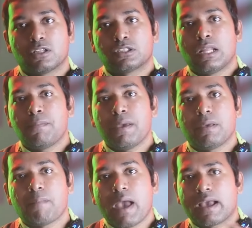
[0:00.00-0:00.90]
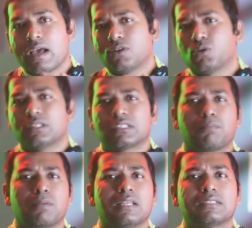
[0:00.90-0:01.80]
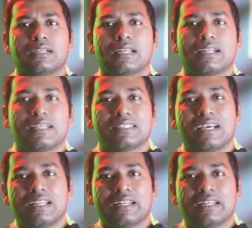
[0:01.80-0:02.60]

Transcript: స్లీపింగ్ బ్యాగ్ అండ్ కొన్ని సప్లైస్ అంటే రైస్ కానీ